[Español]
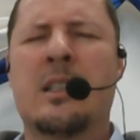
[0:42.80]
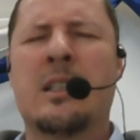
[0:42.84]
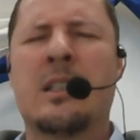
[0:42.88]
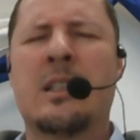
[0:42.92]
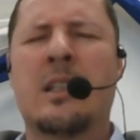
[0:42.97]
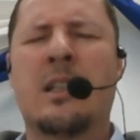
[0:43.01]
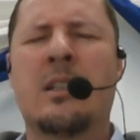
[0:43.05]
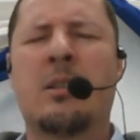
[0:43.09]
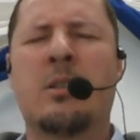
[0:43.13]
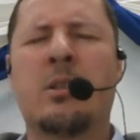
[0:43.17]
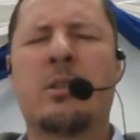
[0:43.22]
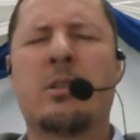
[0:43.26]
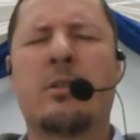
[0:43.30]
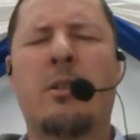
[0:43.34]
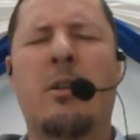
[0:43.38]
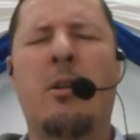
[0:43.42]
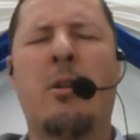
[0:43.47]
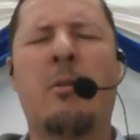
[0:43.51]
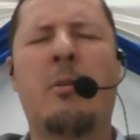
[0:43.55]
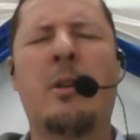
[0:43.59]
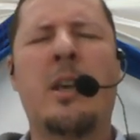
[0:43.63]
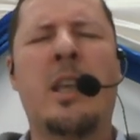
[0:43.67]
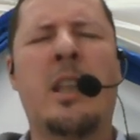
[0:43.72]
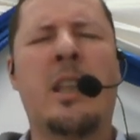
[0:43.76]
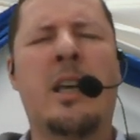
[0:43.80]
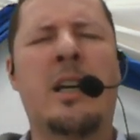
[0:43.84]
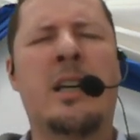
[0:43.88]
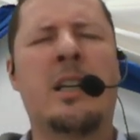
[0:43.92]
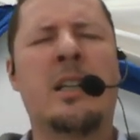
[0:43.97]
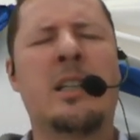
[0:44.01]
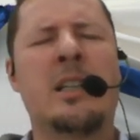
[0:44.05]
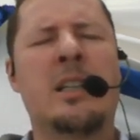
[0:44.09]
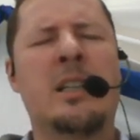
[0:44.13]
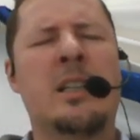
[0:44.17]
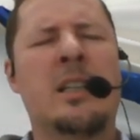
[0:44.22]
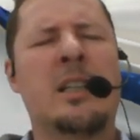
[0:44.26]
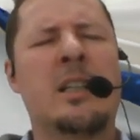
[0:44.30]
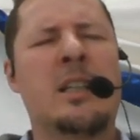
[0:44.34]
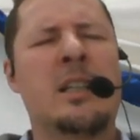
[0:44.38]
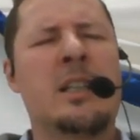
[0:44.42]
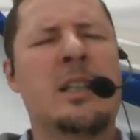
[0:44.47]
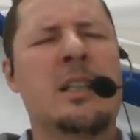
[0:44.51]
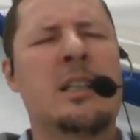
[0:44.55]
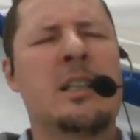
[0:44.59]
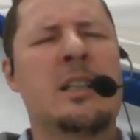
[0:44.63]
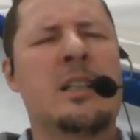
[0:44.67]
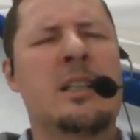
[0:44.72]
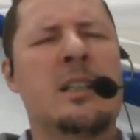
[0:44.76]
a nuestra vida
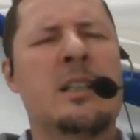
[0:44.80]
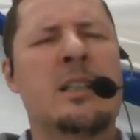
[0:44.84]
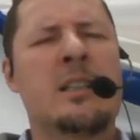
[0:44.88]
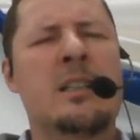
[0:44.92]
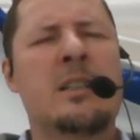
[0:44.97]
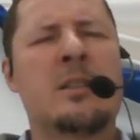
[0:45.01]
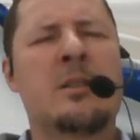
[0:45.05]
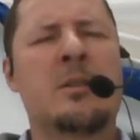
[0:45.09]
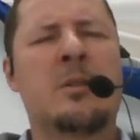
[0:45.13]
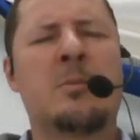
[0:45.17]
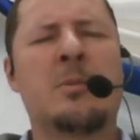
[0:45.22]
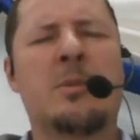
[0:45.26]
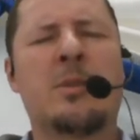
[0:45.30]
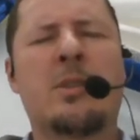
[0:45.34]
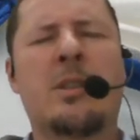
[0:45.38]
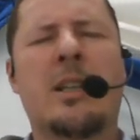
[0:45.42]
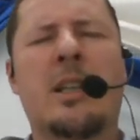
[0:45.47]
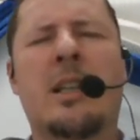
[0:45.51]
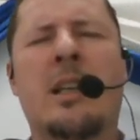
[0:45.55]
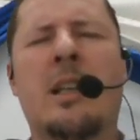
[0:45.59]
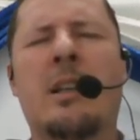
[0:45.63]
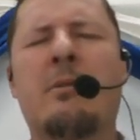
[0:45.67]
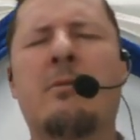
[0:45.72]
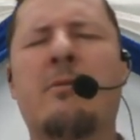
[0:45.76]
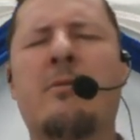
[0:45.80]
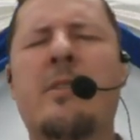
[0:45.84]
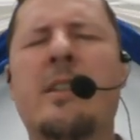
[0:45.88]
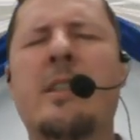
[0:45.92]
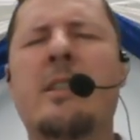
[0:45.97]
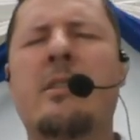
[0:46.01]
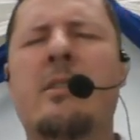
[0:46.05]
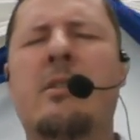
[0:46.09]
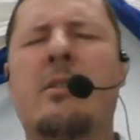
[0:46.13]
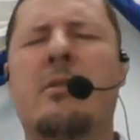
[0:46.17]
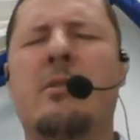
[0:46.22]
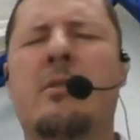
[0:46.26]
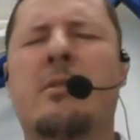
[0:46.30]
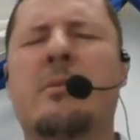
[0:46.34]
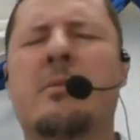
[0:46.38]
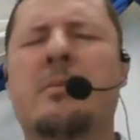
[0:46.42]
como sacrificio,